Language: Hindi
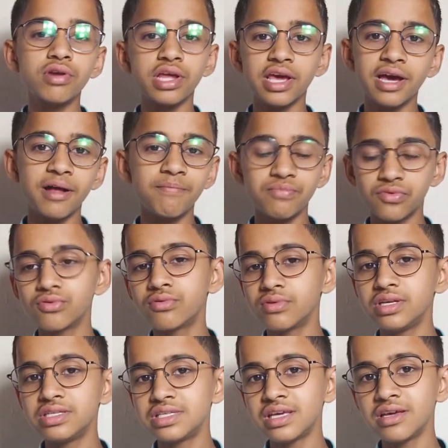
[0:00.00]
रहेगा तो
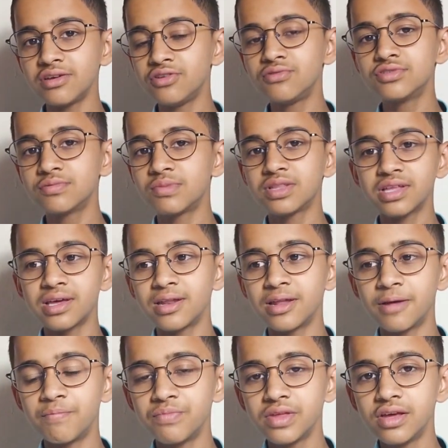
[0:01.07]
इसे यूज़ मत
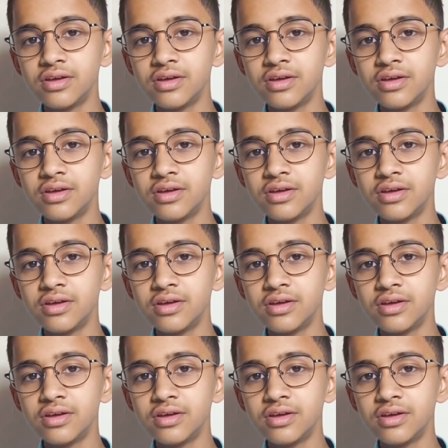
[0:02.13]
करना